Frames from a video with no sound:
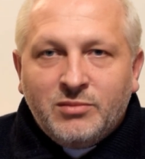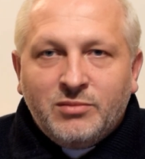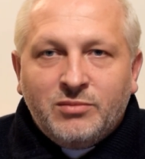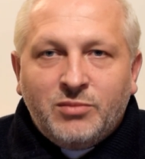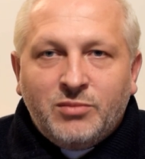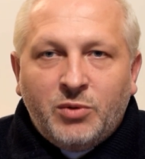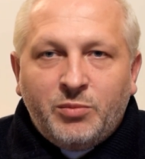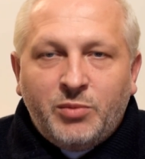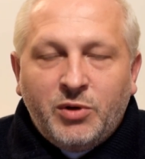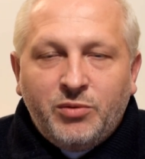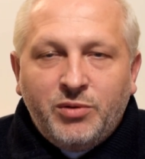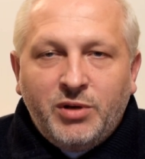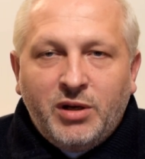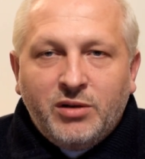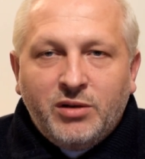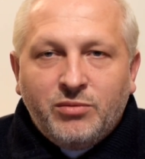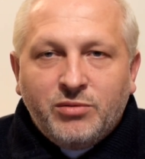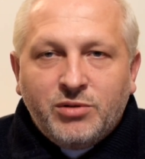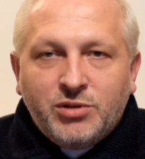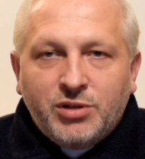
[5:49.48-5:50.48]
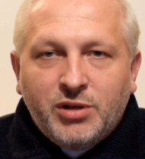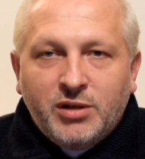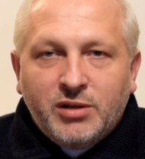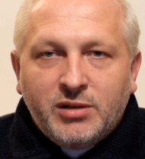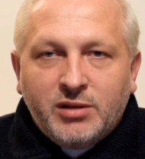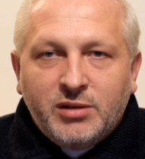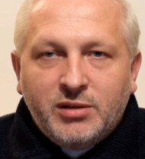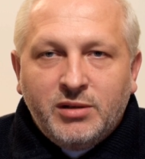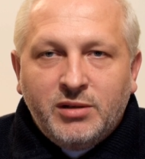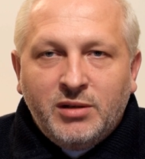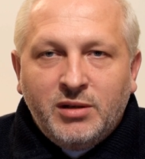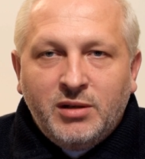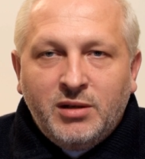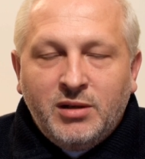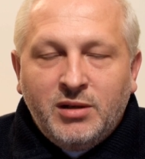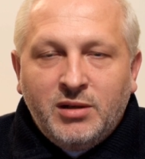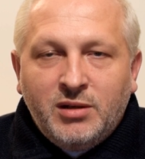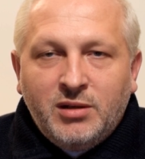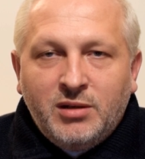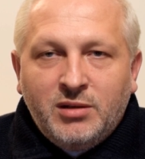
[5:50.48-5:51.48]
popełniają grzechy,
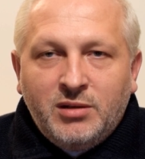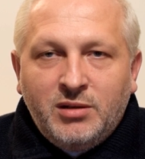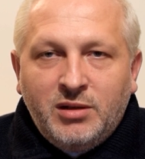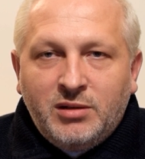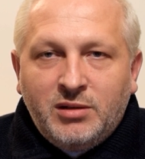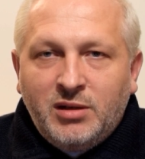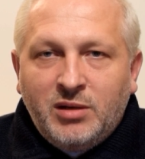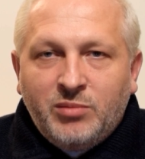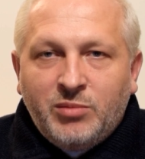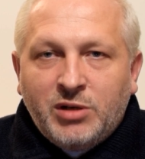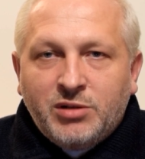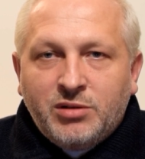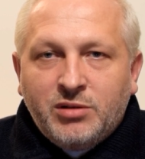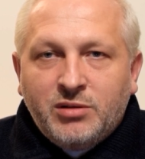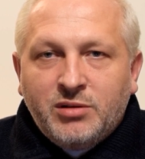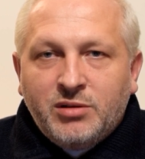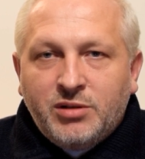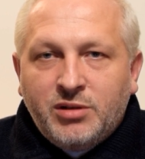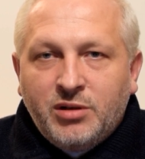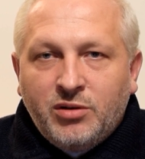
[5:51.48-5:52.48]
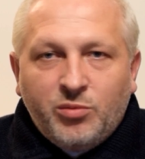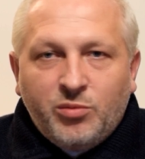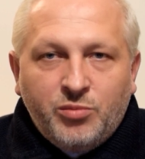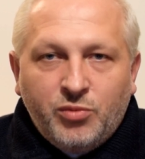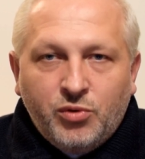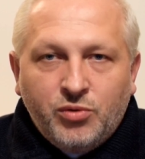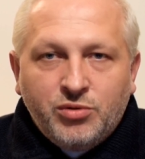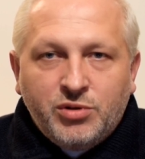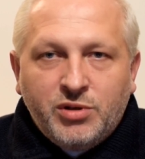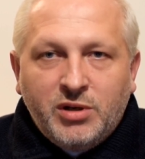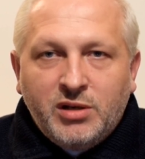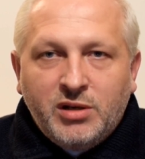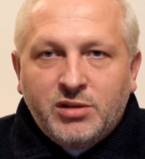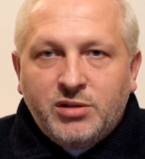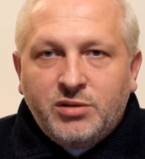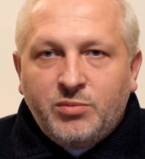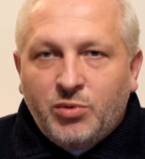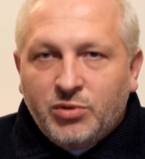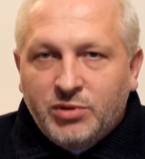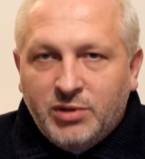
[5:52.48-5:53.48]
nie tyle ma się oburzać,
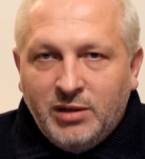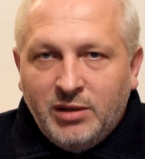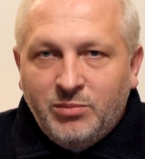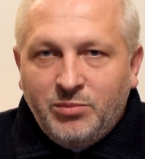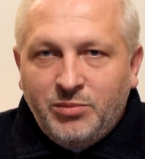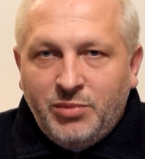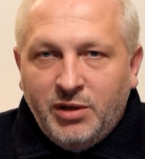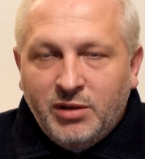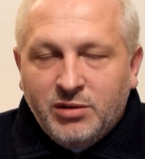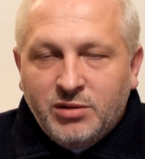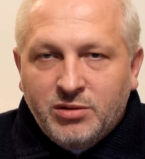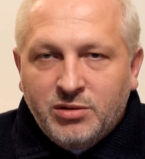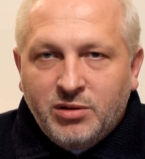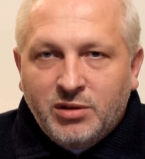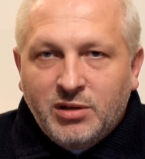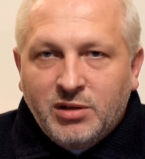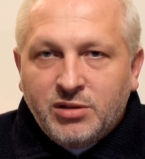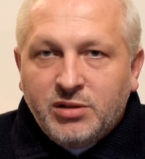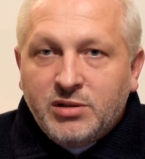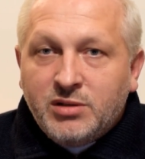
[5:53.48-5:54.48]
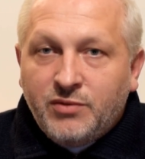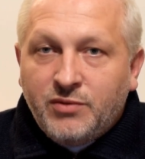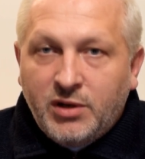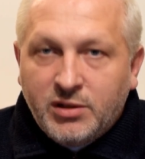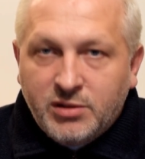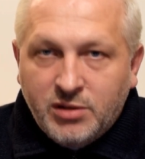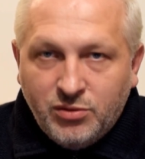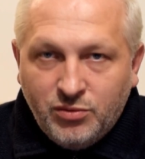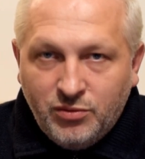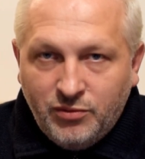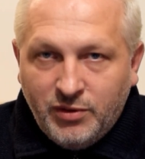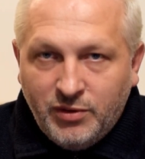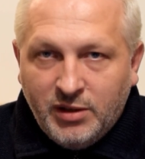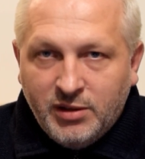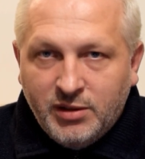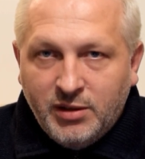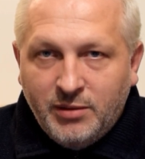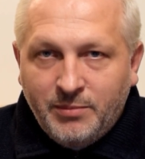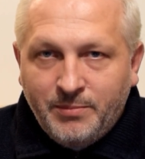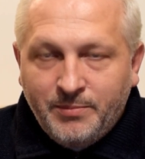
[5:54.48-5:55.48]
potępiać, co raczej zwracać
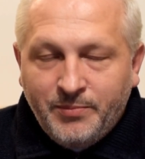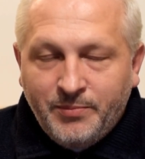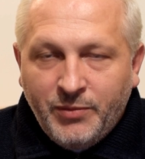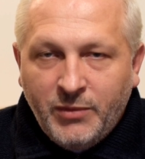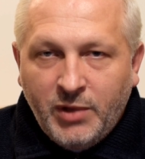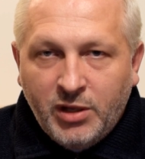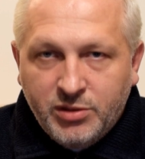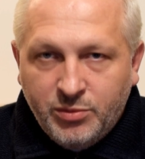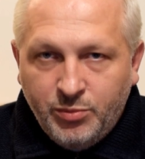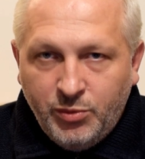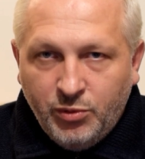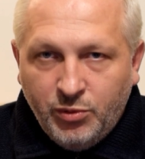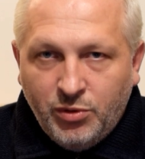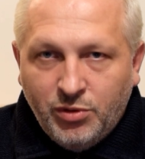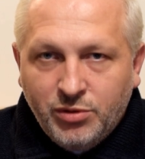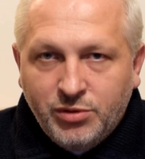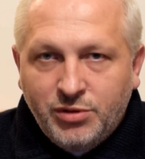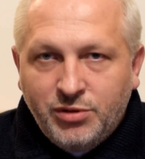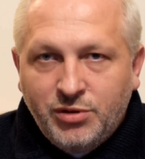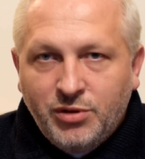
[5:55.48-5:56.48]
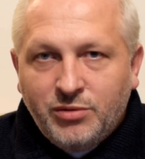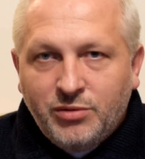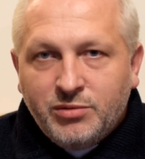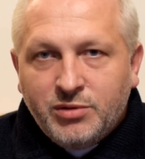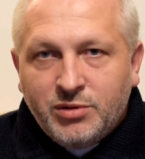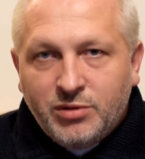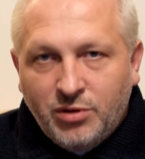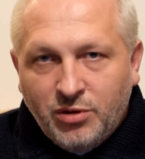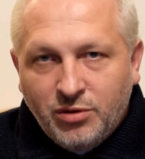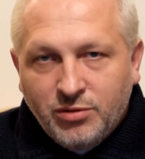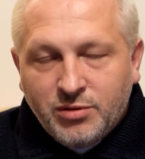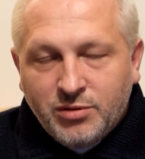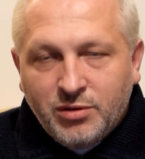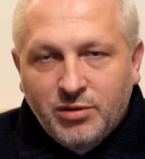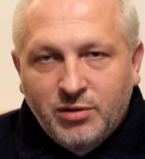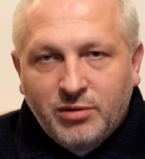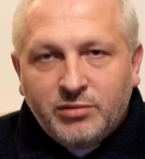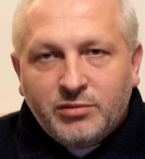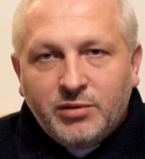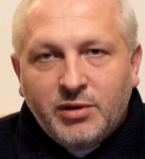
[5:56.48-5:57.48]
uwagę. Z miłością, z
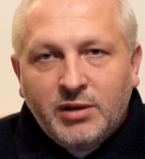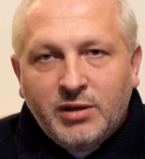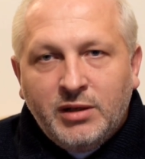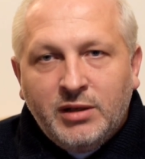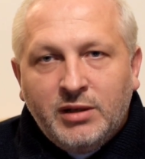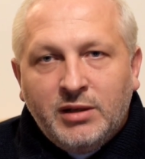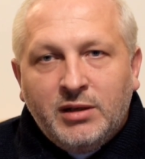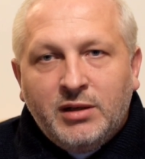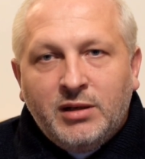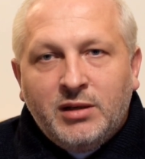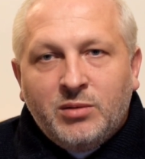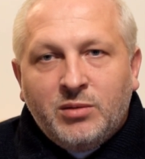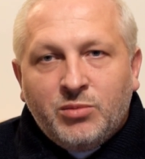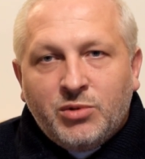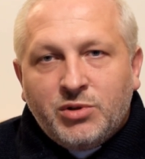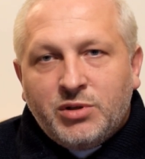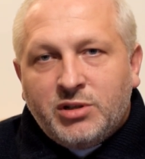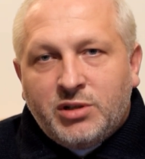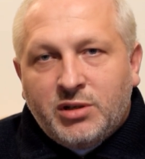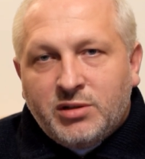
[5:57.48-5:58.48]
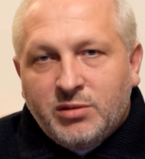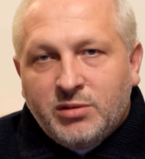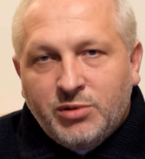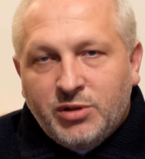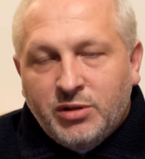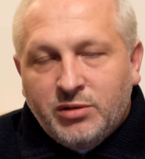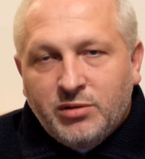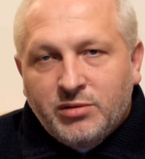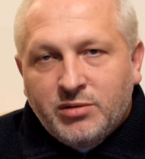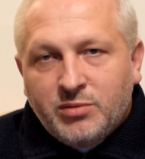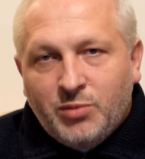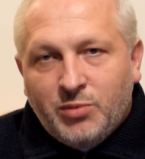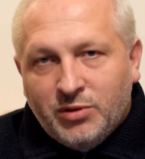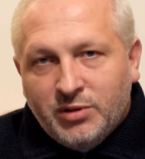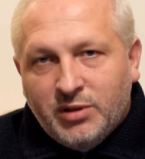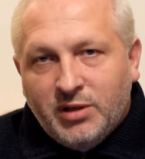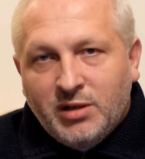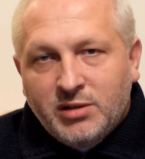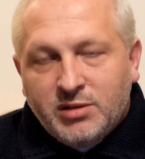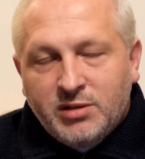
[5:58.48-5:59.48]
troską. Może czasem się to
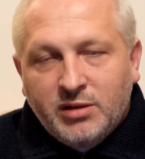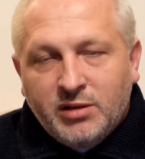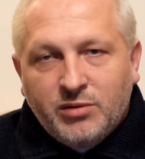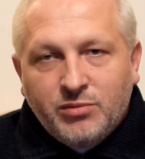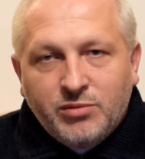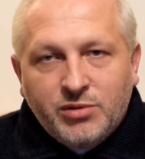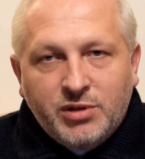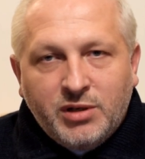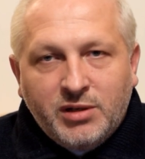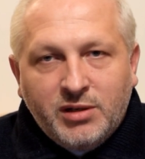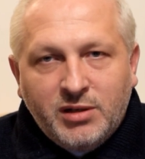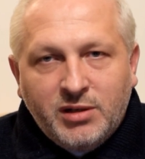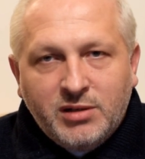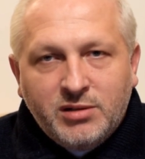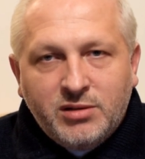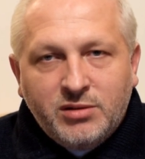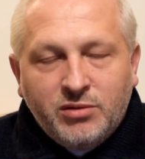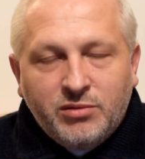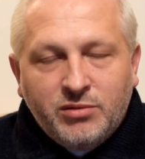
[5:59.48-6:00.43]
spotkać z jakąś agresją,